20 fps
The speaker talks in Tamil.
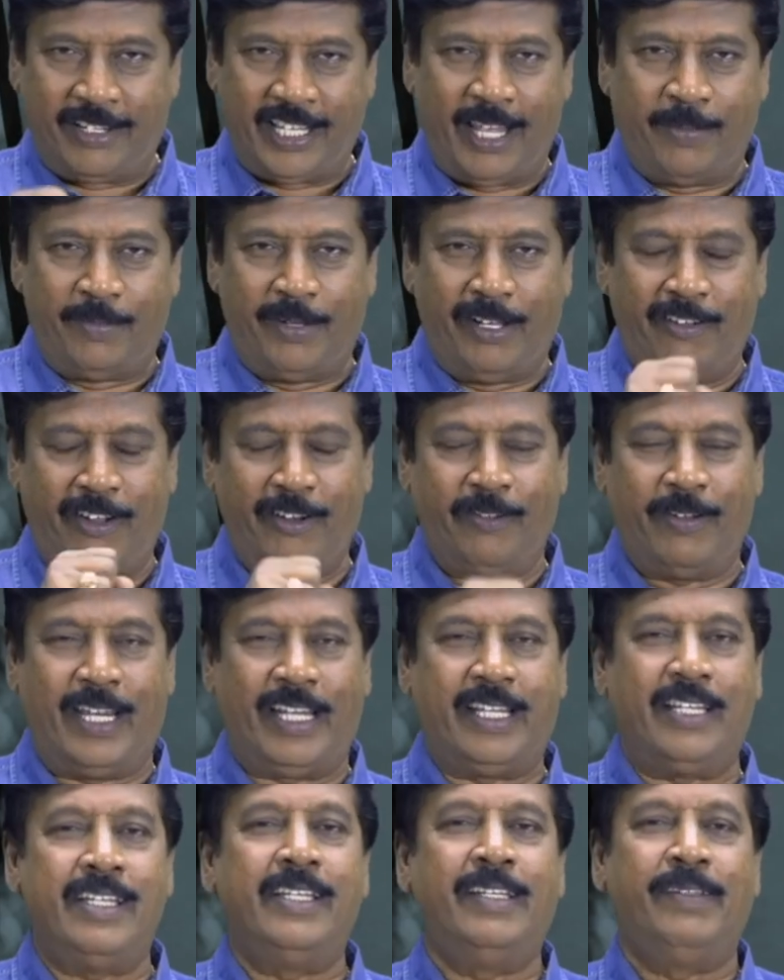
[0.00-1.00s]
இவர் தான்
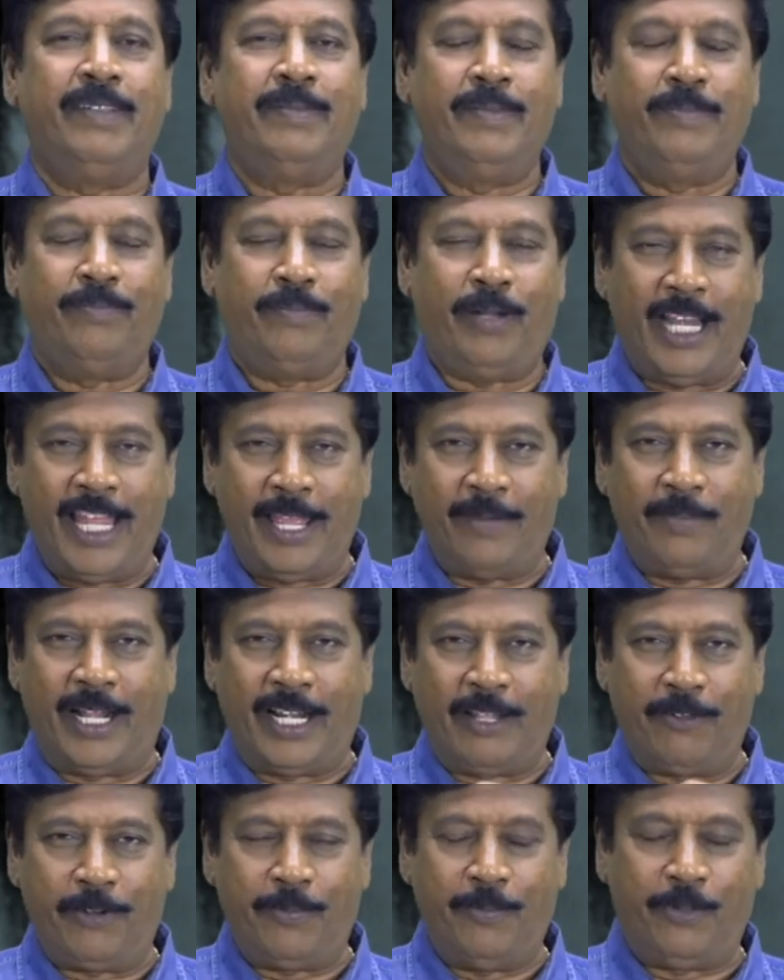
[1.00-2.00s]
வருவார் பழைய
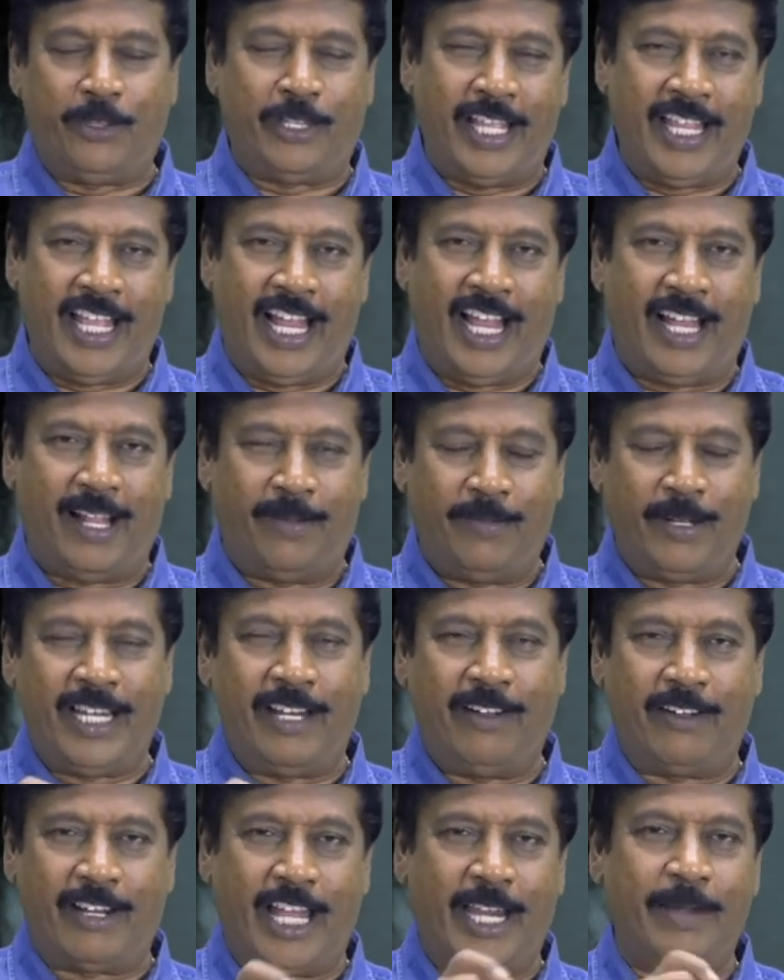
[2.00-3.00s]
மாணவர் முத்தையா
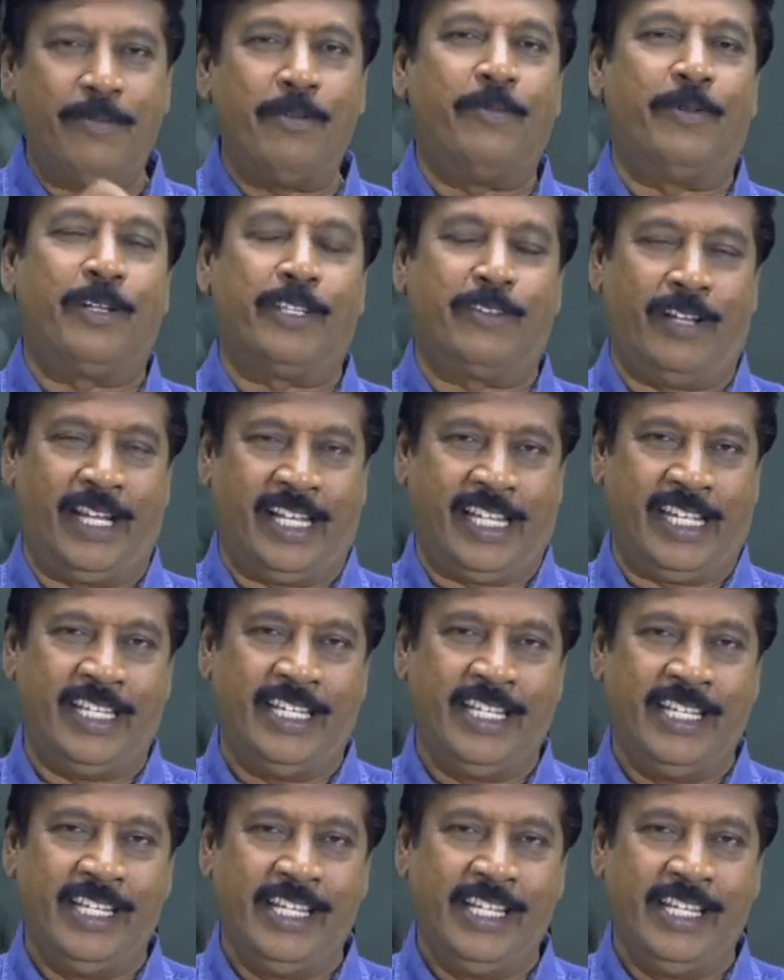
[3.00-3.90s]
அப்படின்னு அவர் அறிமுகப்படுத்துவாங்க